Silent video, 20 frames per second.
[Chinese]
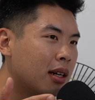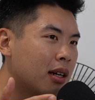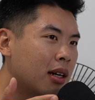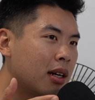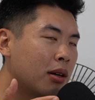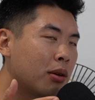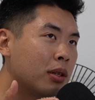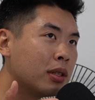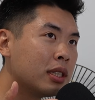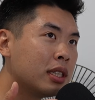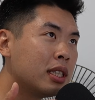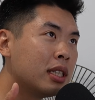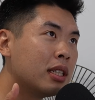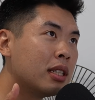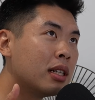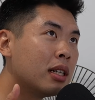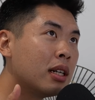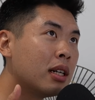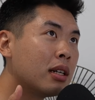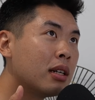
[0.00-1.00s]
啊，我记
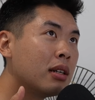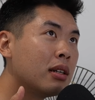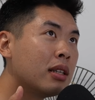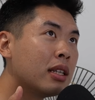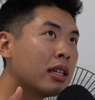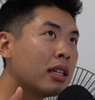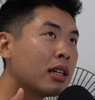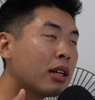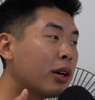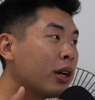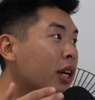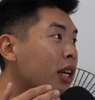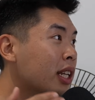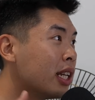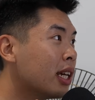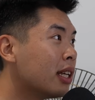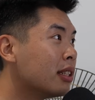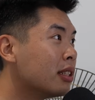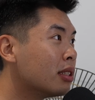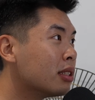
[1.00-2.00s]
得二零二一
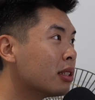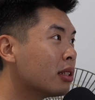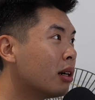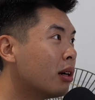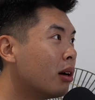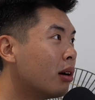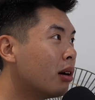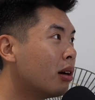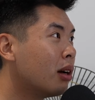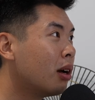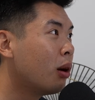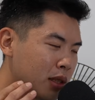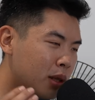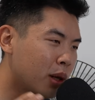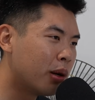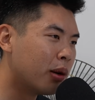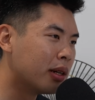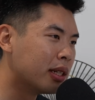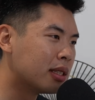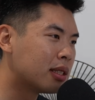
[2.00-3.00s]
年的时候就
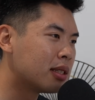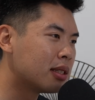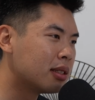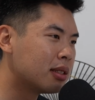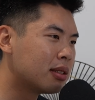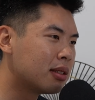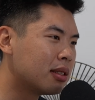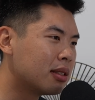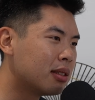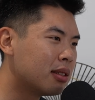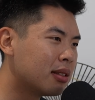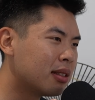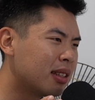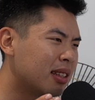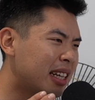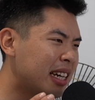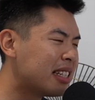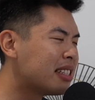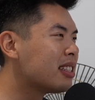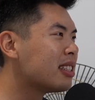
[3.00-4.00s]
有一次是
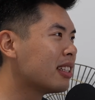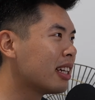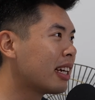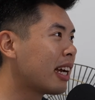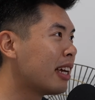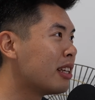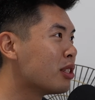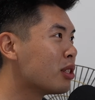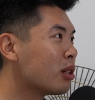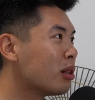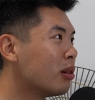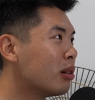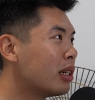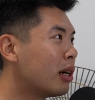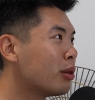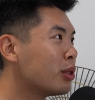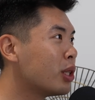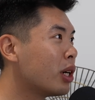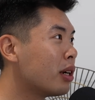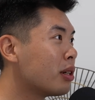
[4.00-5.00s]
类似的感受，
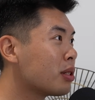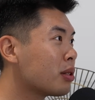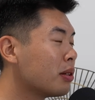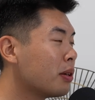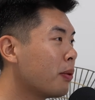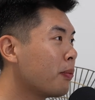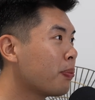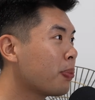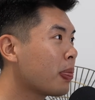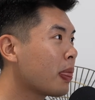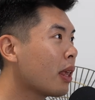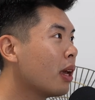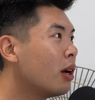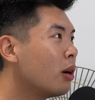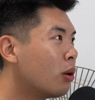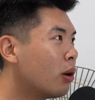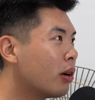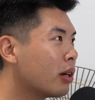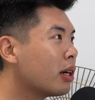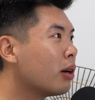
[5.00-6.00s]
你是有跟我讲啊？
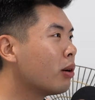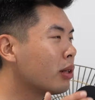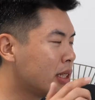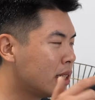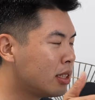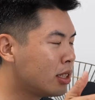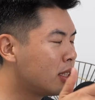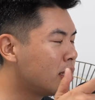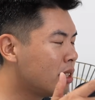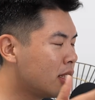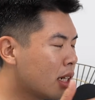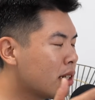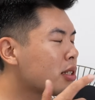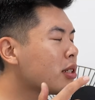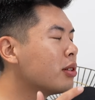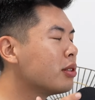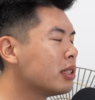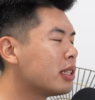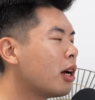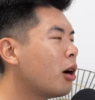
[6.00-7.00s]
我我你你那个
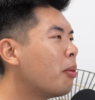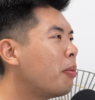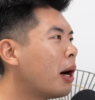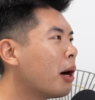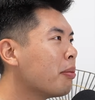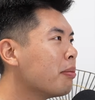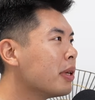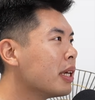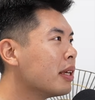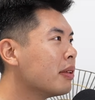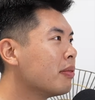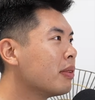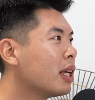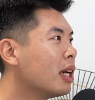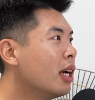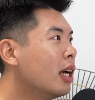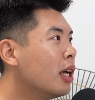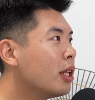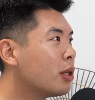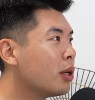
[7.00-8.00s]
时候你在我旁边，我在
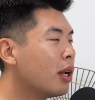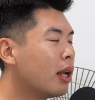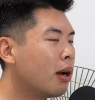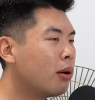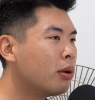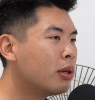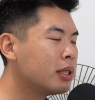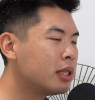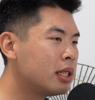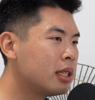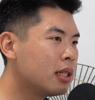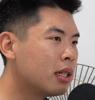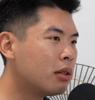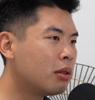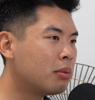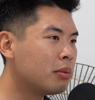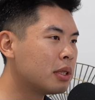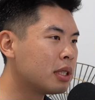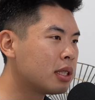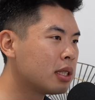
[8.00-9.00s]
我在。对，我记得
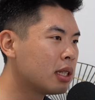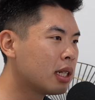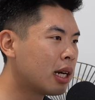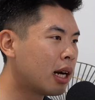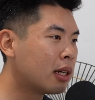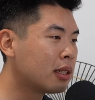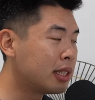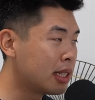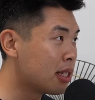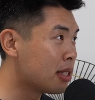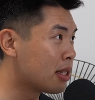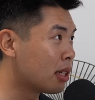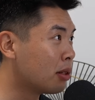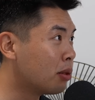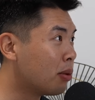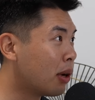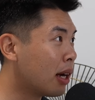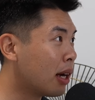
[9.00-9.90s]
我们是刚健身